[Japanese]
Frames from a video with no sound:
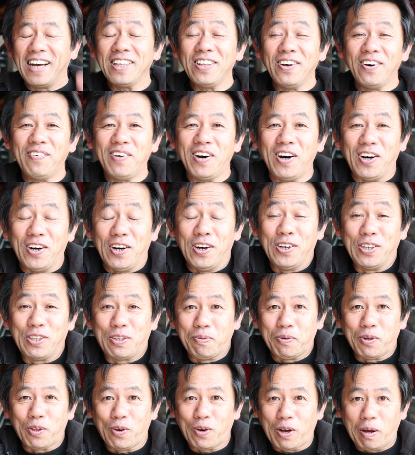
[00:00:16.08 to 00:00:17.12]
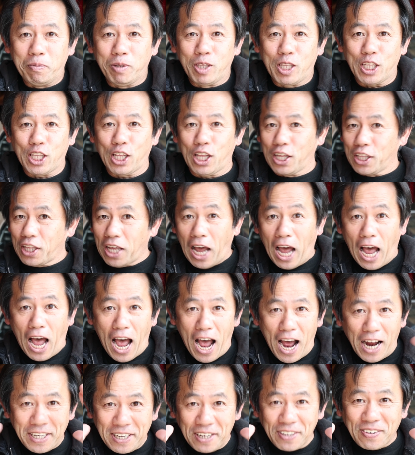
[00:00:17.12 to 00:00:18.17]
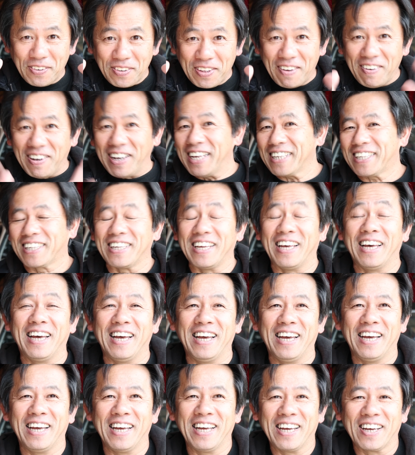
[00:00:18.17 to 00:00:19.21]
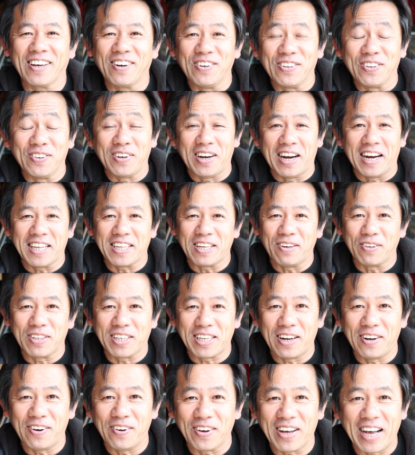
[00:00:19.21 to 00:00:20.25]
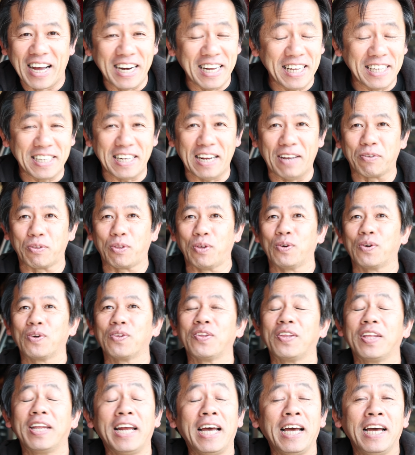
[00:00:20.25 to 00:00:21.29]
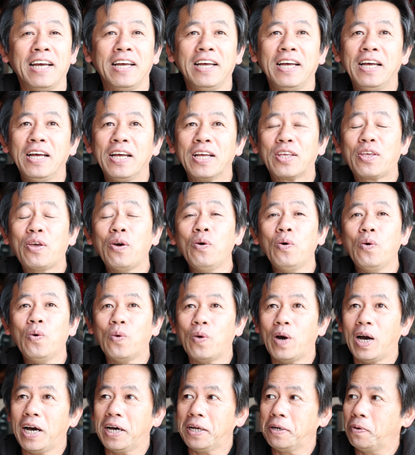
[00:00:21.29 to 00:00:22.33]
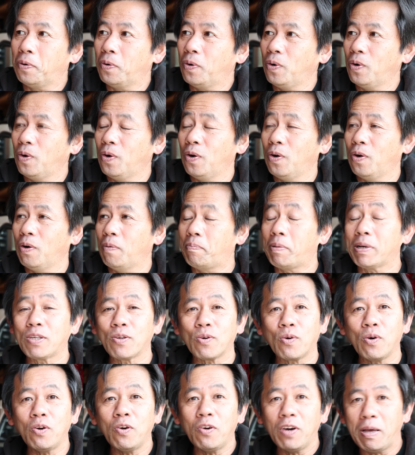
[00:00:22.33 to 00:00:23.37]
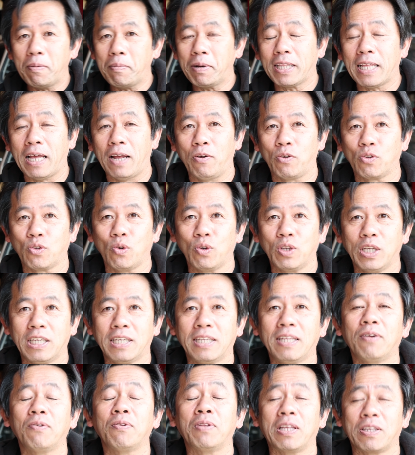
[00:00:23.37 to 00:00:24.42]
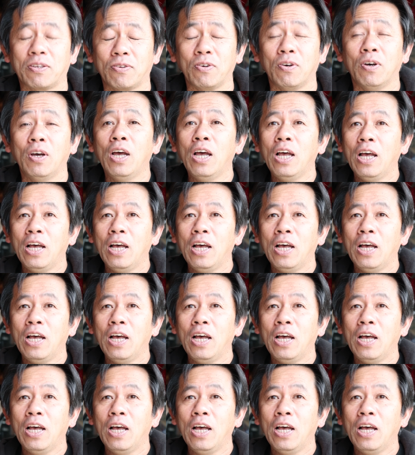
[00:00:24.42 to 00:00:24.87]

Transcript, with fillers: いどうも、いつも動画見ていただいてありがとうございます。57歳おっちゃんのガレージライフということでね、今日はパソコンのね、また掃除してるんです。